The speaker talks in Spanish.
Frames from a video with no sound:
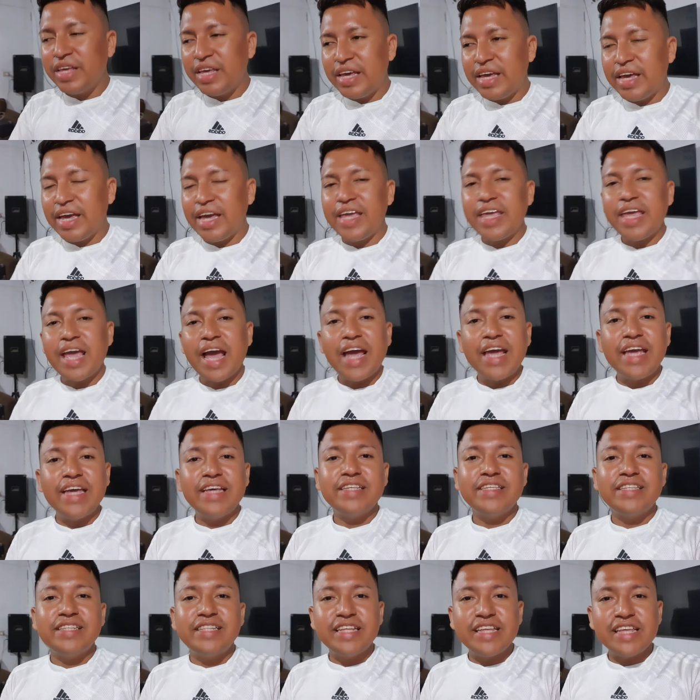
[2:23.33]
Ella
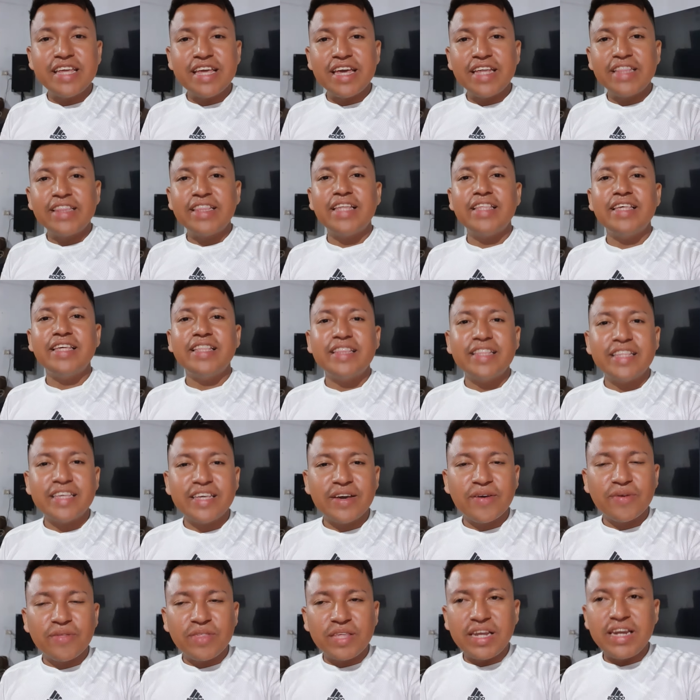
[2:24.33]
es nieta de
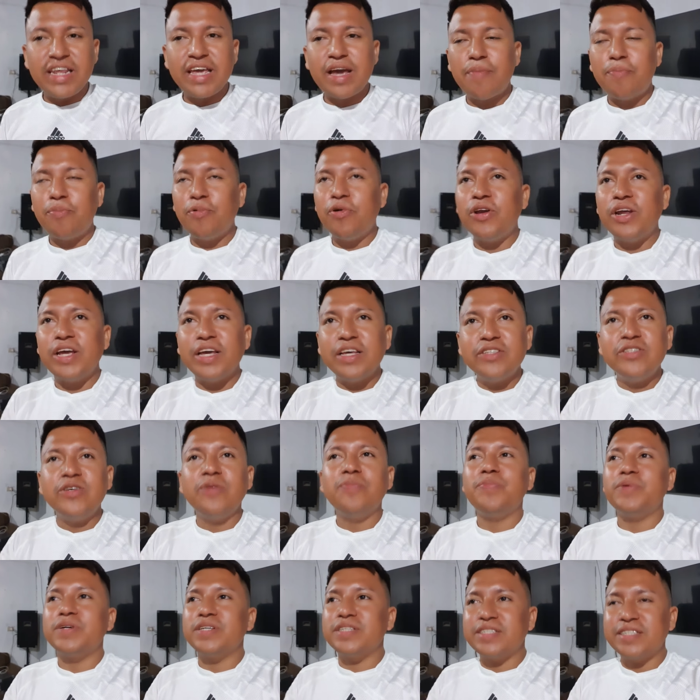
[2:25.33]
tía Odilia. Por
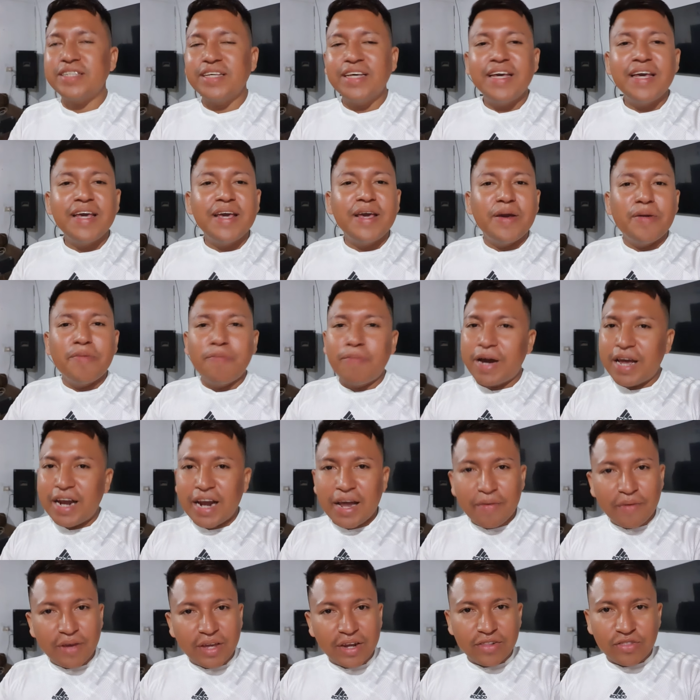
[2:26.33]
eso, pues, van
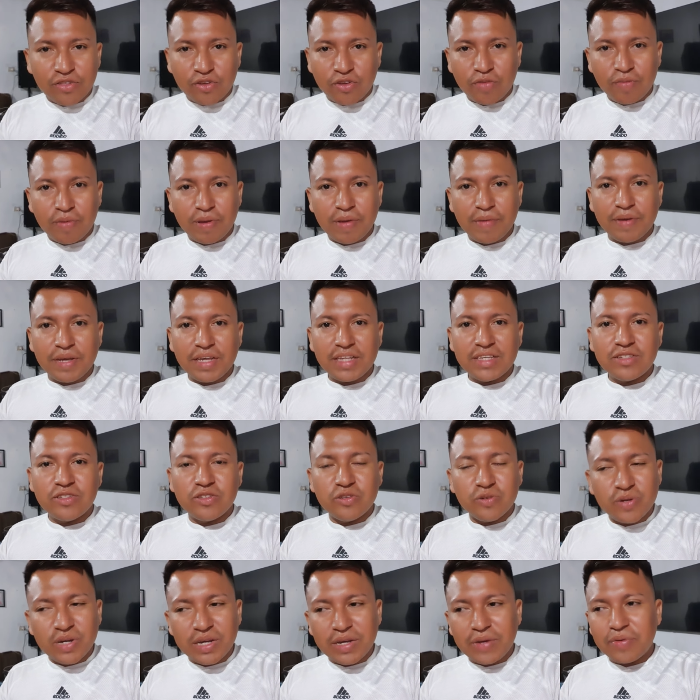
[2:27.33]
a haber dos bebés
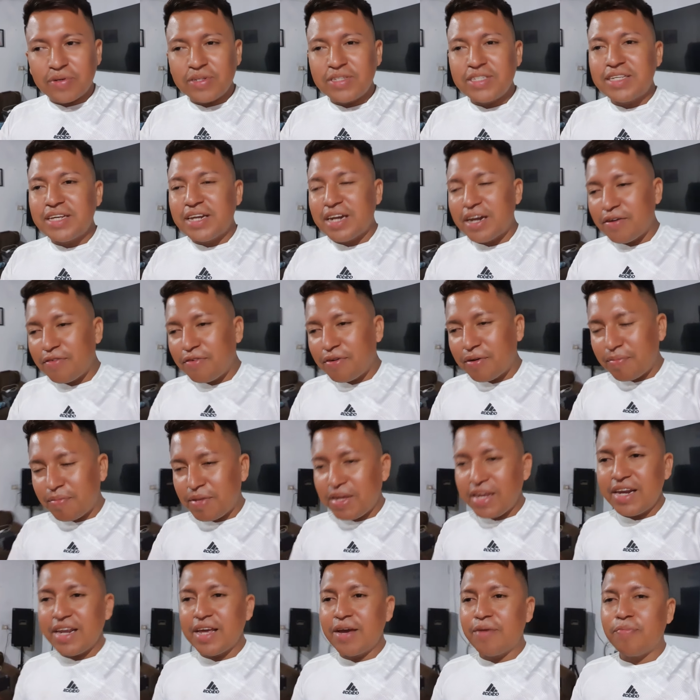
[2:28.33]
nuevos en la
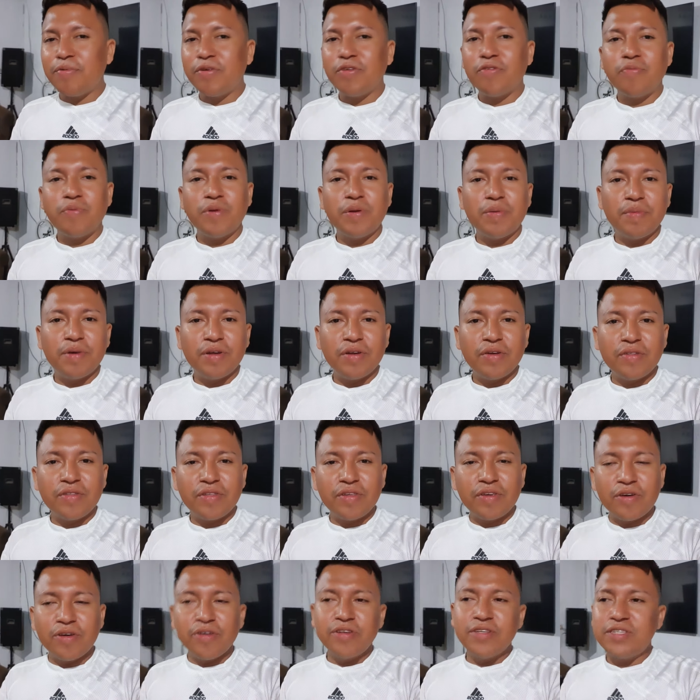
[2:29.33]
familia. Pues primero
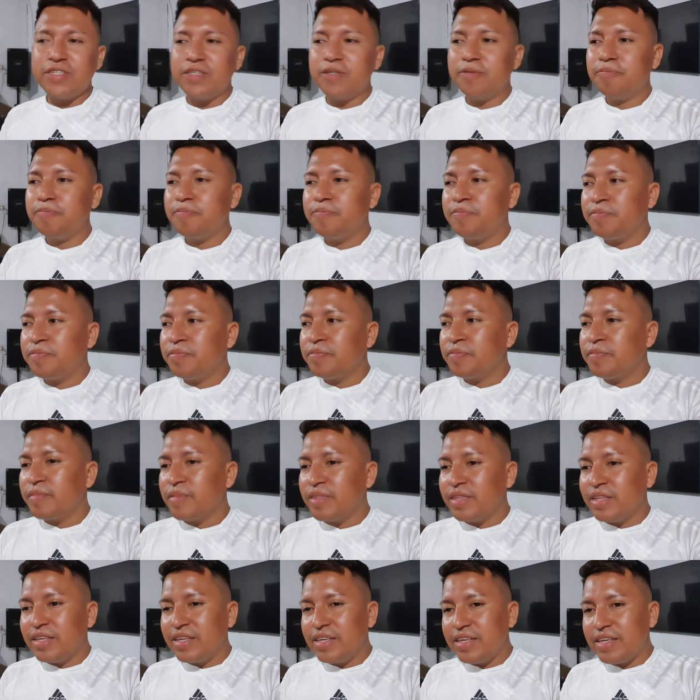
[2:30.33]
Dios.
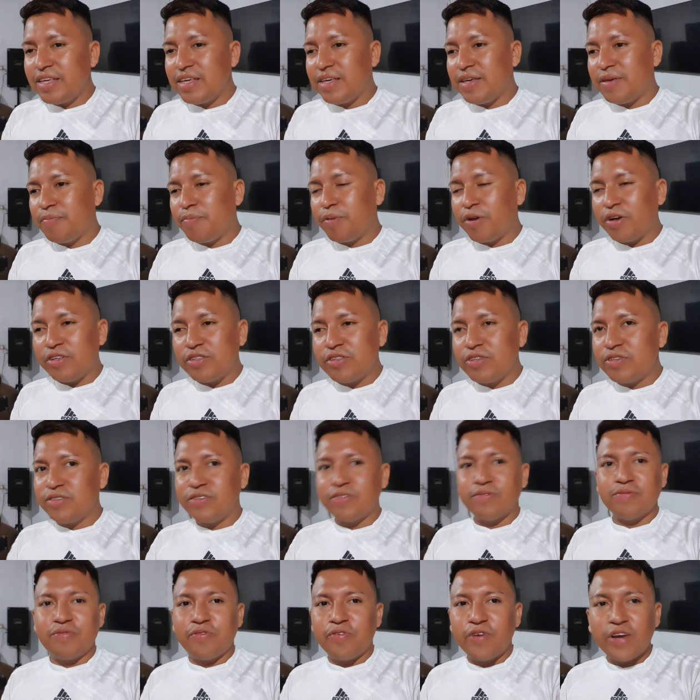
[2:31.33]
Y por eso
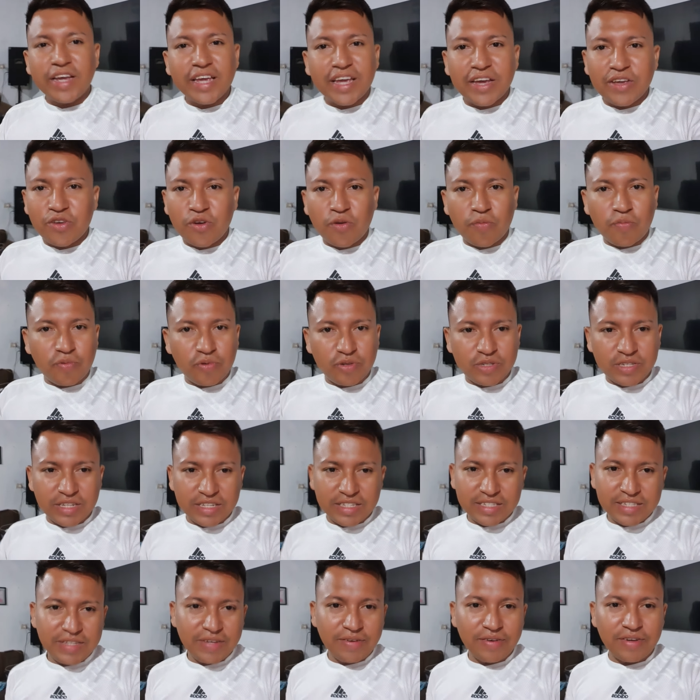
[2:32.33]
fue que yo puse
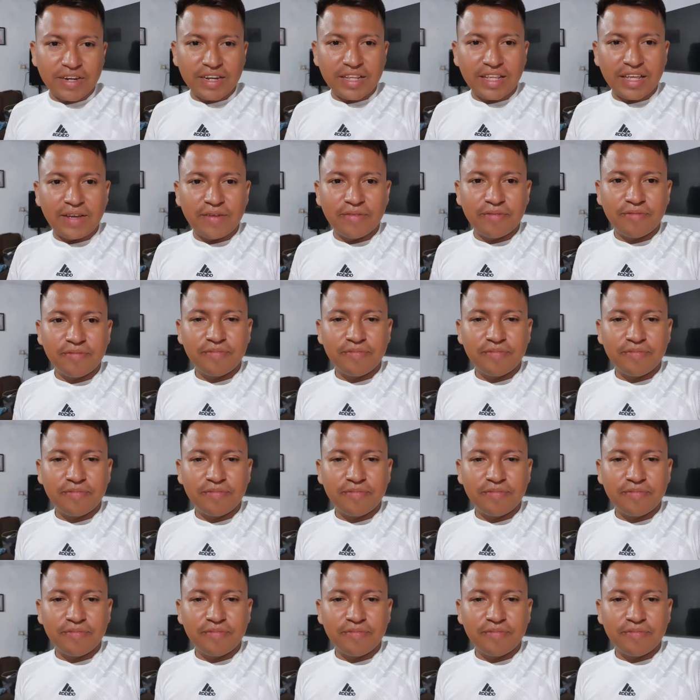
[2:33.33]
así, ¿verdad?